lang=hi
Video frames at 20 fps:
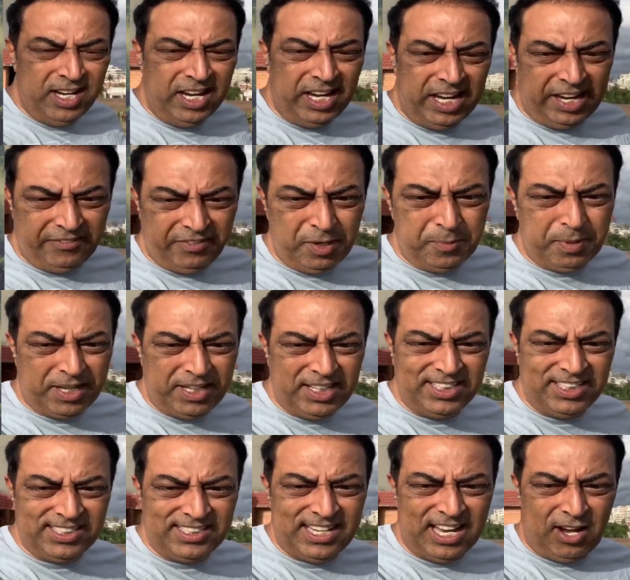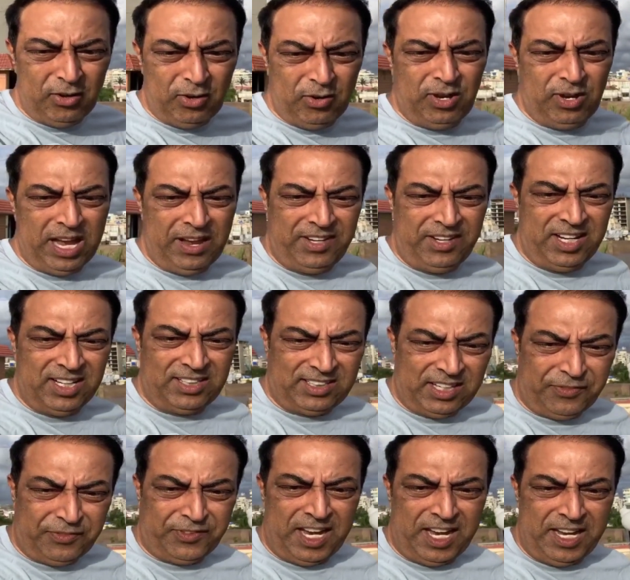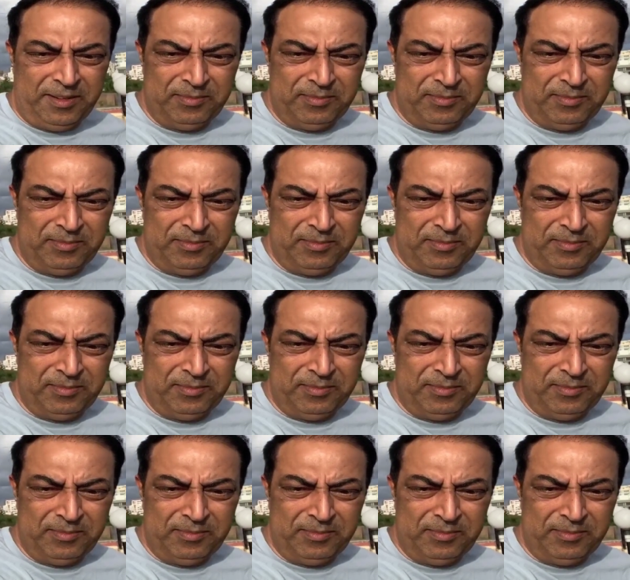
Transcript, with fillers: Everybody is now having a tough time.